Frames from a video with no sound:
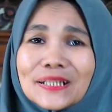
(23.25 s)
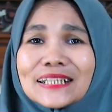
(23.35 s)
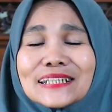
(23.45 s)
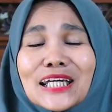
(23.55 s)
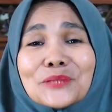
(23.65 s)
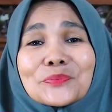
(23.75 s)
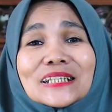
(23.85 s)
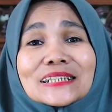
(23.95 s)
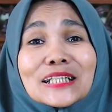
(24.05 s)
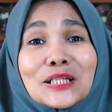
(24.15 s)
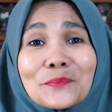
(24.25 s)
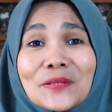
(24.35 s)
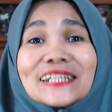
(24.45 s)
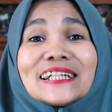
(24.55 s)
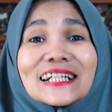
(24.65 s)
Pertanyaan-pertanyaan
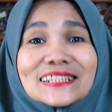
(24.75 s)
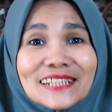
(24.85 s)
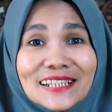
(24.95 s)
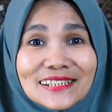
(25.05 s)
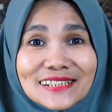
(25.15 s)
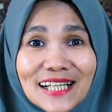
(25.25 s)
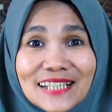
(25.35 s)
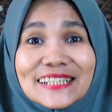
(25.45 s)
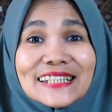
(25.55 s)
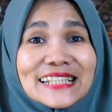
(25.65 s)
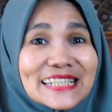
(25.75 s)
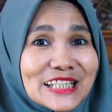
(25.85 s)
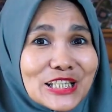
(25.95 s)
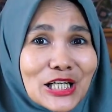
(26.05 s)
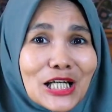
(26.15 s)
apa yang sering sekali
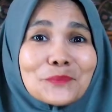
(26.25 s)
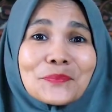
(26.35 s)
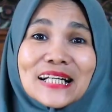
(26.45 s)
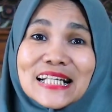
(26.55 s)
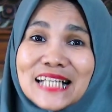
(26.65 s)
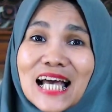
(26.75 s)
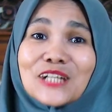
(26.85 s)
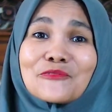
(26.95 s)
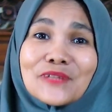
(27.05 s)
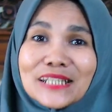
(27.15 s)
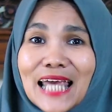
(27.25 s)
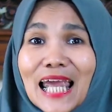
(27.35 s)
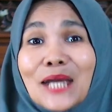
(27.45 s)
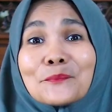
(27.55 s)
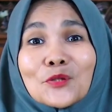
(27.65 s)
ditanyakan pada saat fit
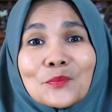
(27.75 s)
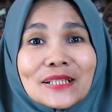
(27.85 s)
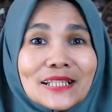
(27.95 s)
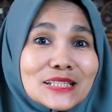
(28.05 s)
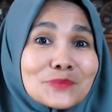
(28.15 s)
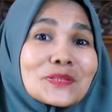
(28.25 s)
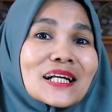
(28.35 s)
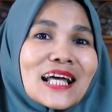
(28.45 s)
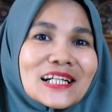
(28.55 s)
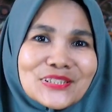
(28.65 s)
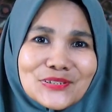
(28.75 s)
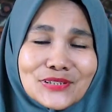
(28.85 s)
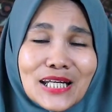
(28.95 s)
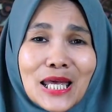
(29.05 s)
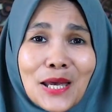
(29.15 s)
and proper test
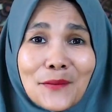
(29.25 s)
berlangsung?